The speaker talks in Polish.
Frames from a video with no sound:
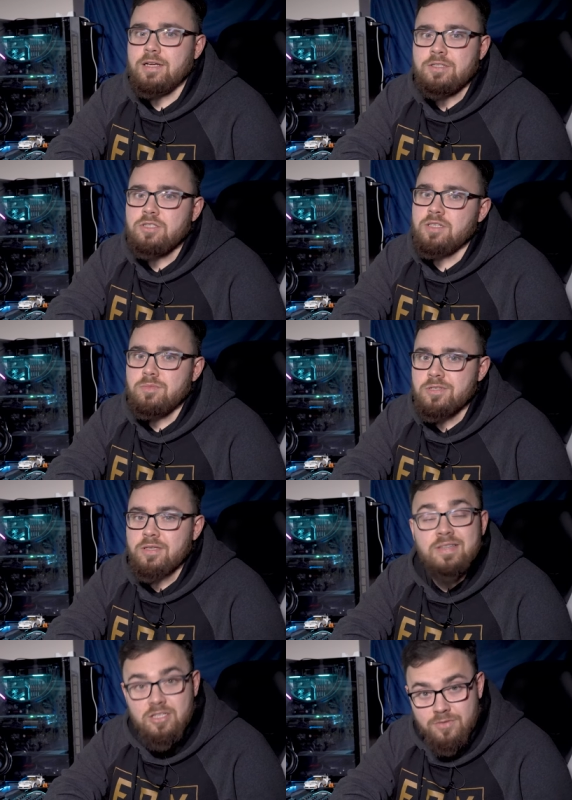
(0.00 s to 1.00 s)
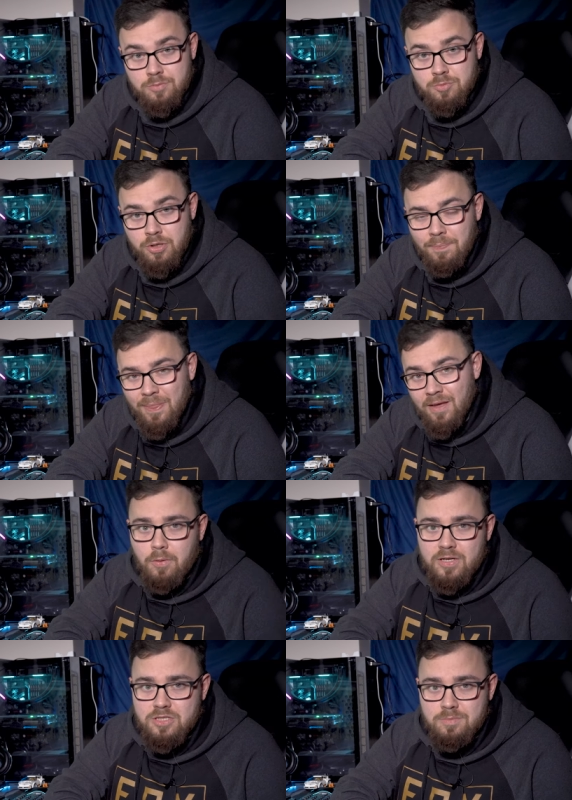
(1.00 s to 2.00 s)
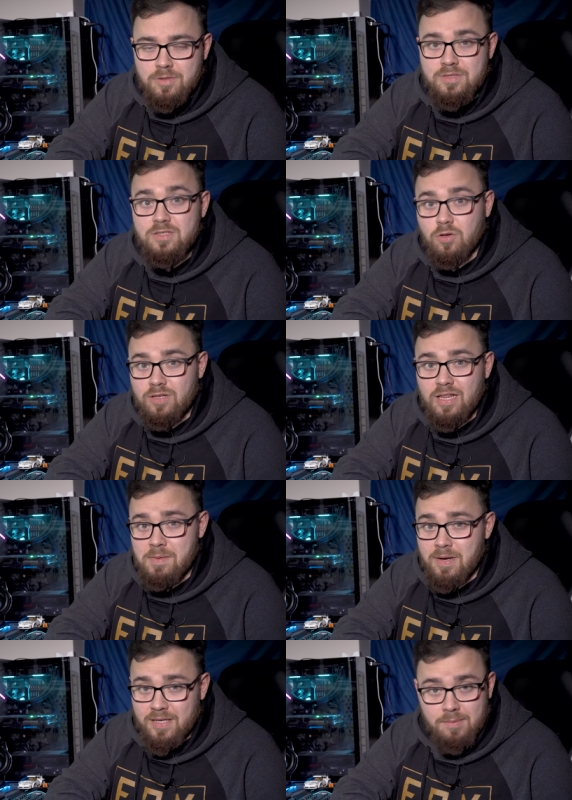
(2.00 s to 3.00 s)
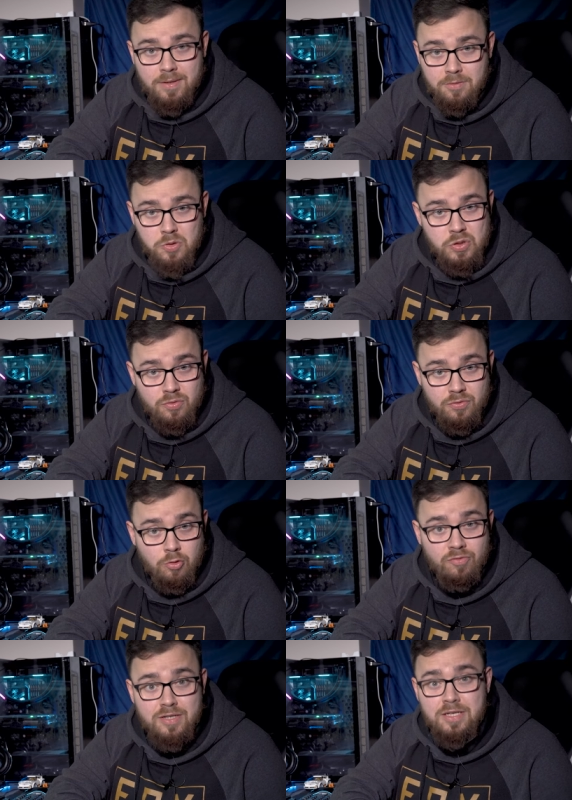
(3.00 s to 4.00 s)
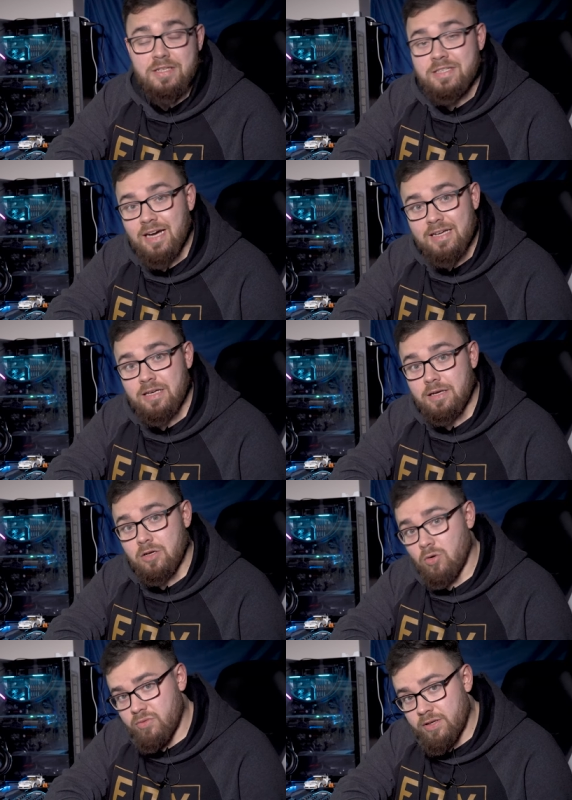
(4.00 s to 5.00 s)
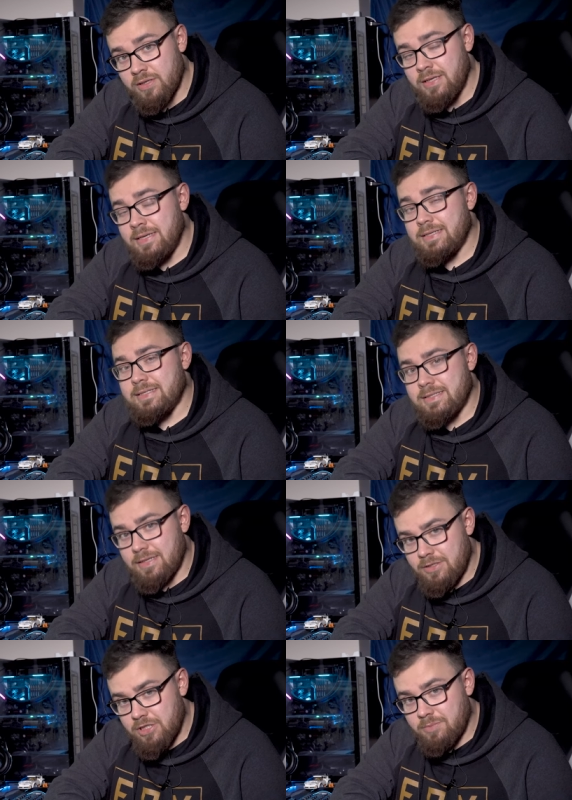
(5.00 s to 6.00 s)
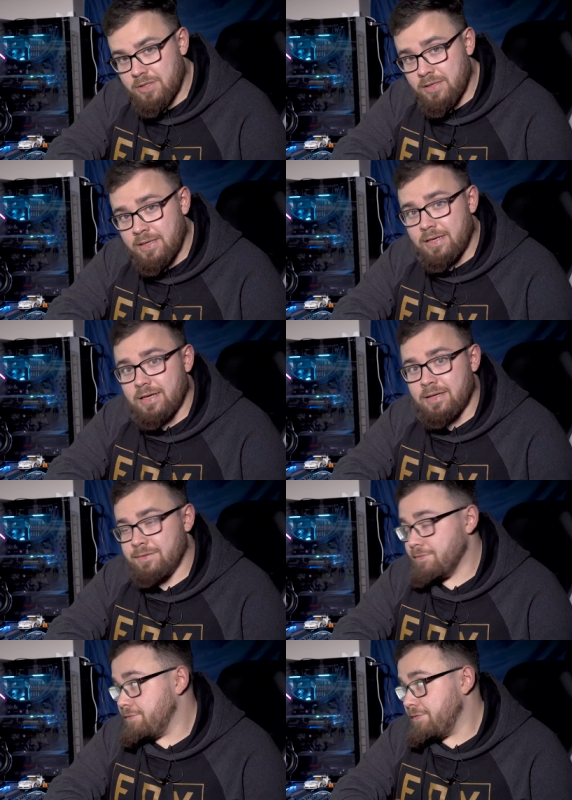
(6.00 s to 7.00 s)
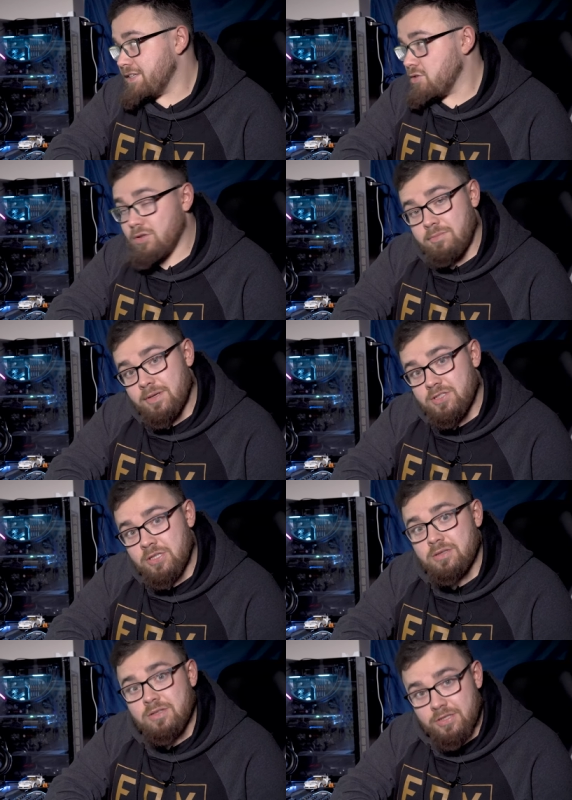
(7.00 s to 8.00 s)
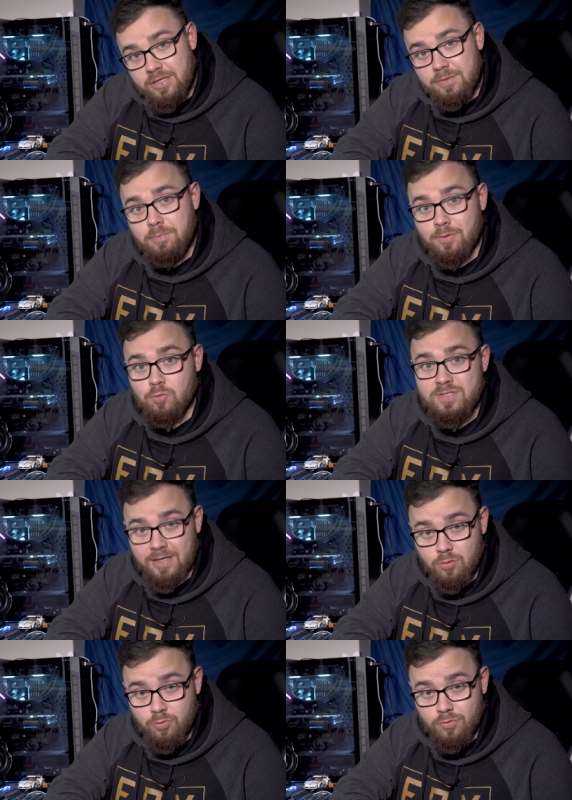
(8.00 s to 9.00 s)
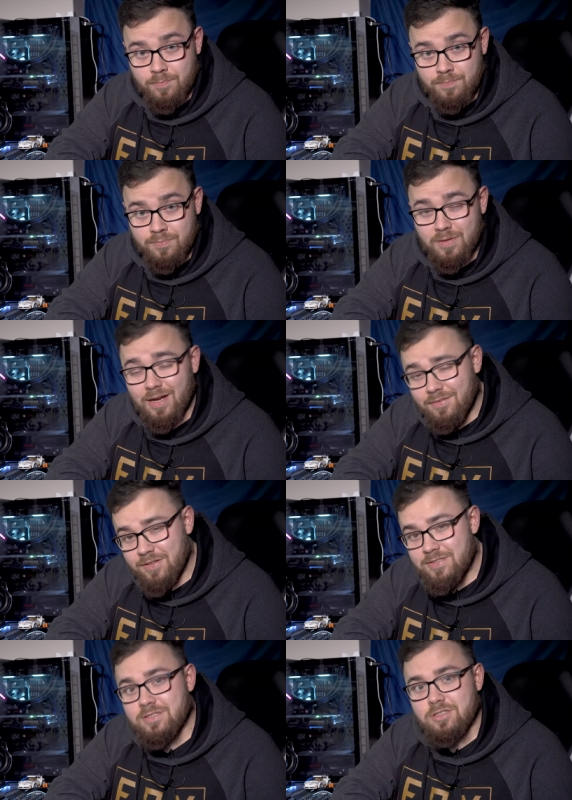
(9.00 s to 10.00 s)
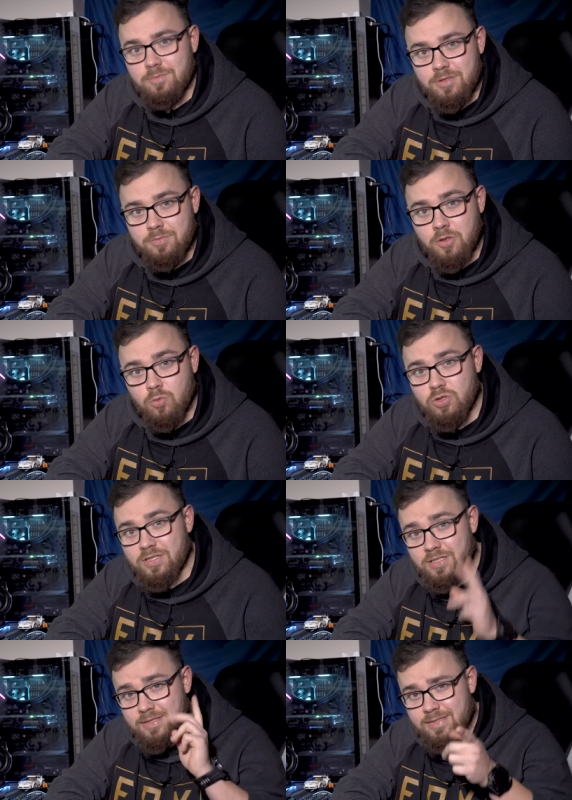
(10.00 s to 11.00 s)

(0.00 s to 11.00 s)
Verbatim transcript: e, dzisiaj myślę też wybrzmi. Pokażemy, co dane marki mają do zaoferowania i jakie rowery znajdziemy e, w asortymencie tych producentów. A więc, żeby nie przedłużać,